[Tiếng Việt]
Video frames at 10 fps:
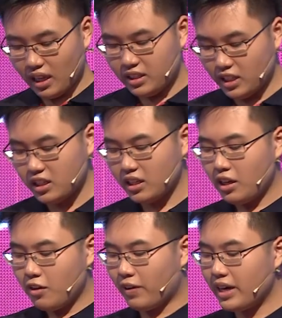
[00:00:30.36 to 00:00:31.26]
Nhưng
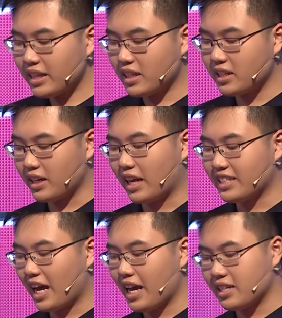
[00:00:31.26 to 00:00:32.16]
vấn đề thật sự đặt
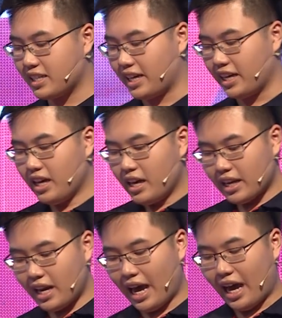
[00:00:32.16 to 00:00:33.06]
ra ở đây là gì?
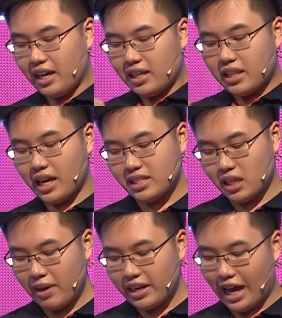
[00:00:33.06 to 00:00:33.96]
Đấy là thế giới
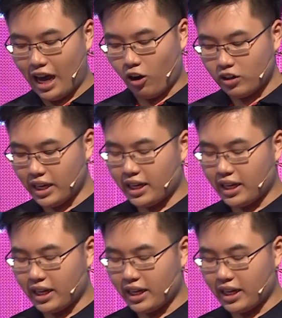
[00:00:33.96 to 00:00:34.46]
bên nào có thể